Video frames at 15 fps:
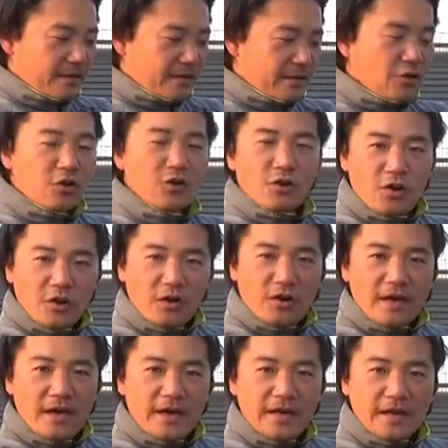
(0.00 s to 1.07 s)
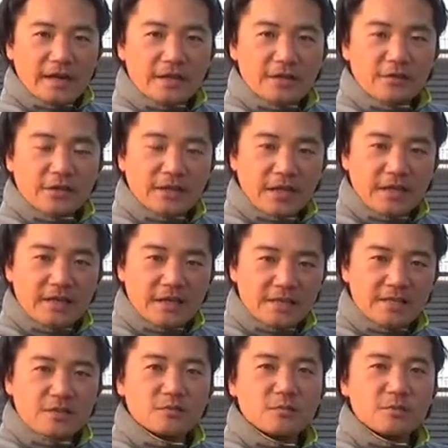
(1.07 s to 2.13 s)
いろいろやられている方いらっ
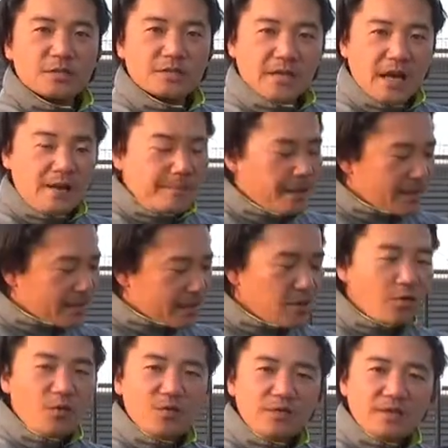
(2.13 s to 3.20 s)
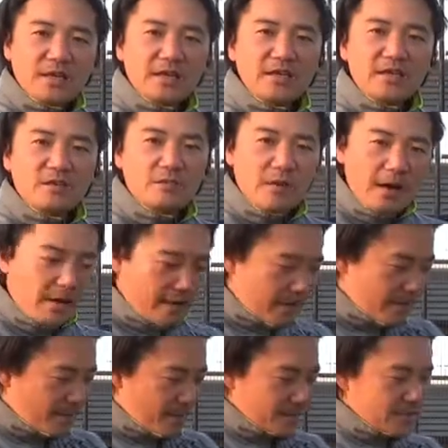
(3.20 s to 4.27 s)
しゃると思うんですが、基本的には
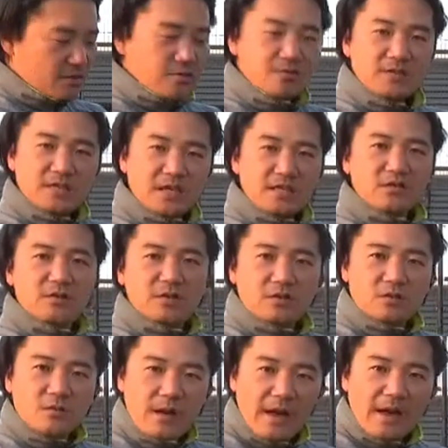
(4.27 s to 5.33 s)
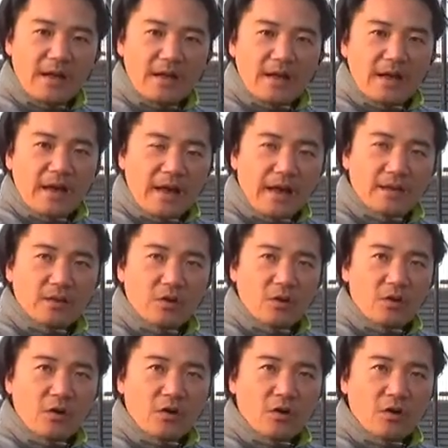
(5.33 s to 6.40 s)
まずくっつけるっていうのは
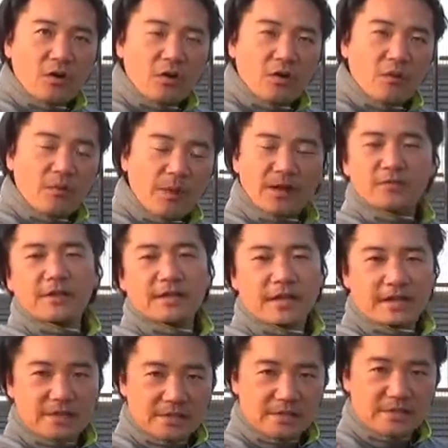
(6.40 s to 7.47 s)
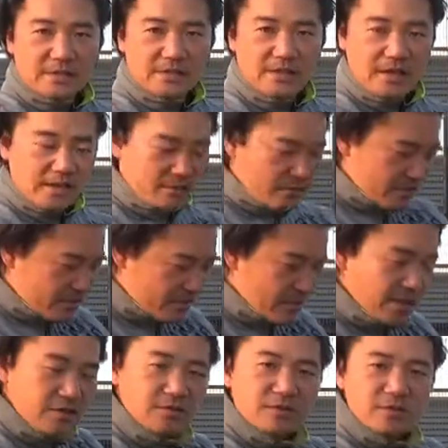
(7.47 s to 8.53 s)
悪くはないです。で、くっつ
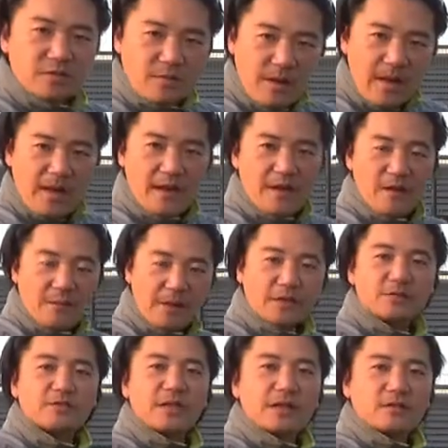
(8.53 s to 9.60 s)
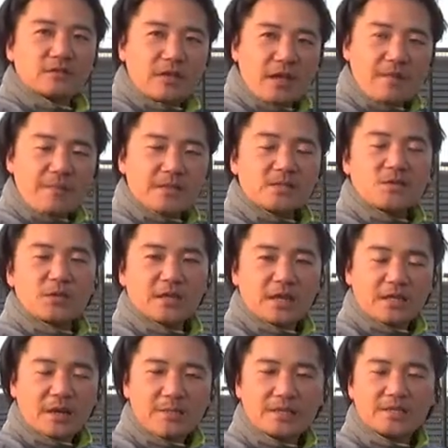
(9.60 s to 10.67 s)
けるっていうのは悪くなくて、まずこれ
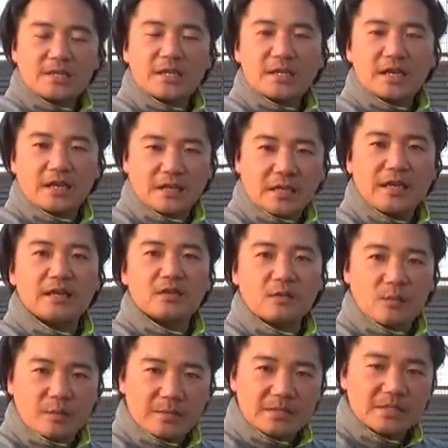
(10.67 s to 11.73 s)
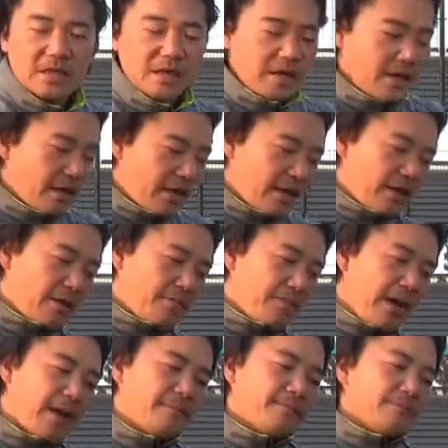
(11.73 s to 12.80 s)
で試していただいていいと思います。
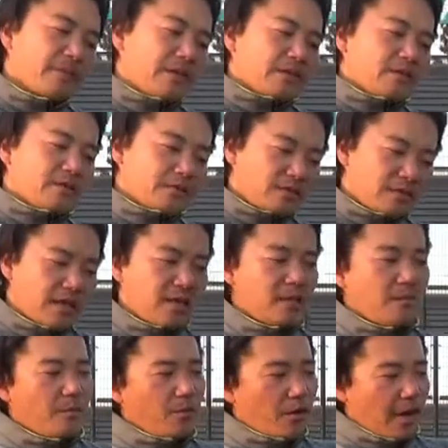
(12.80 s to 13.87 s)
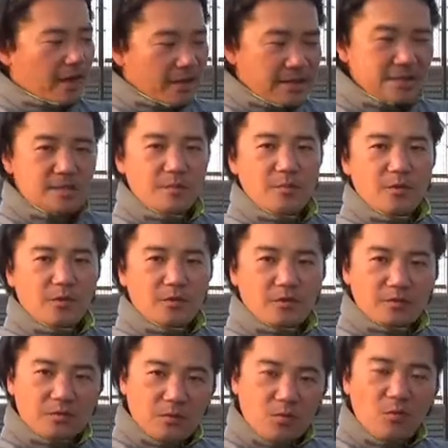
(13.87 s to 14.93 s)
くっつけても離しても
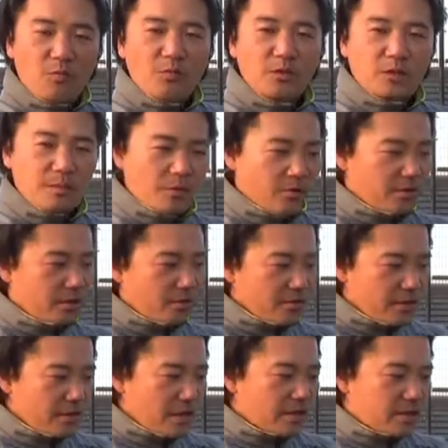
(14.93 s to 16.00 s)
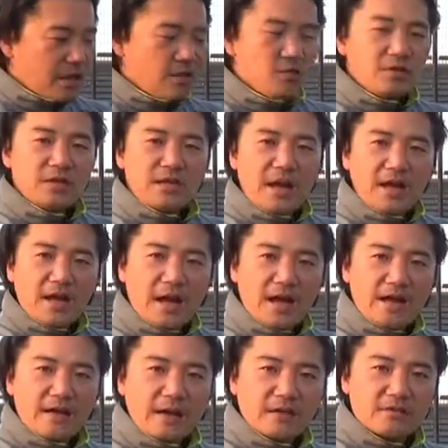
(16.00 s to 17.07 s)
どこを持っても基本的には手のひら
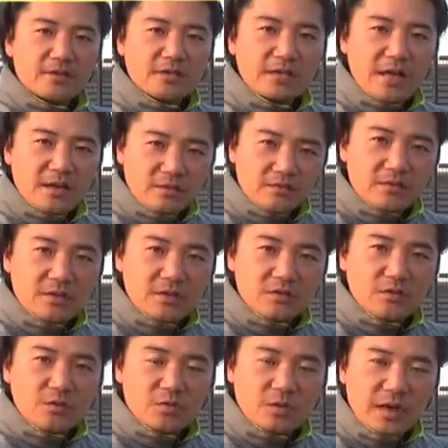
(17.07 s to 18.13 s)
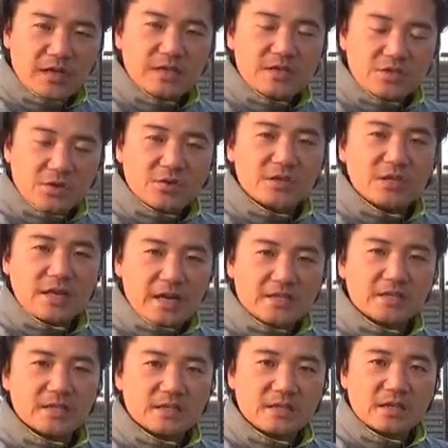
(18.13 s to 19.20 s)
感覚になるっていうことが非常に大
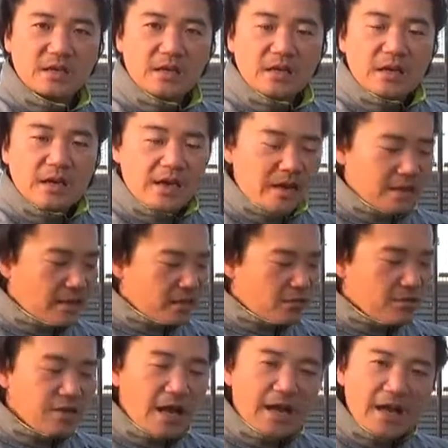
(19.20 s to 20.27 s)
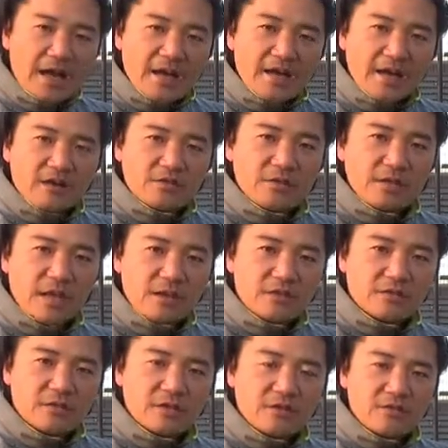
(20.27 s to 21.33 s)
事です。手のひら感覚にな
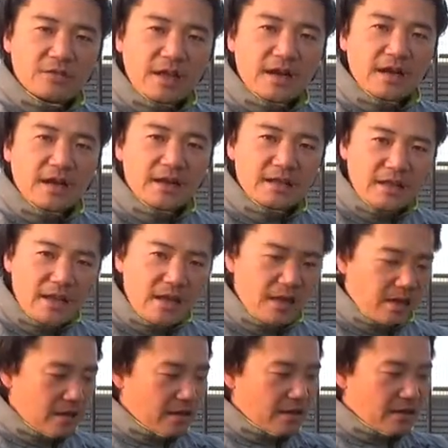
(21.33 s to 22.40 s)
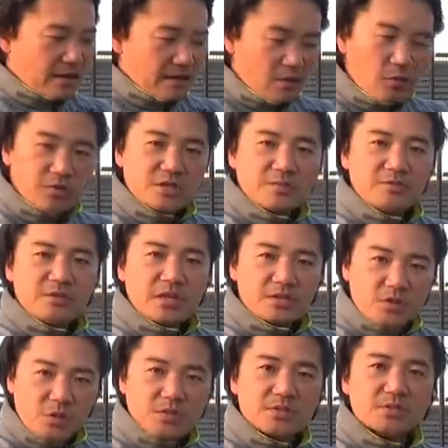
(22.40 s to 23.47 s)
るっていう中でご自分で
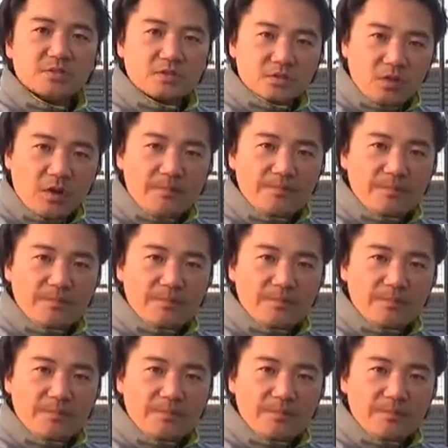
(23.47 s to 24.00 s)
チョイスすると。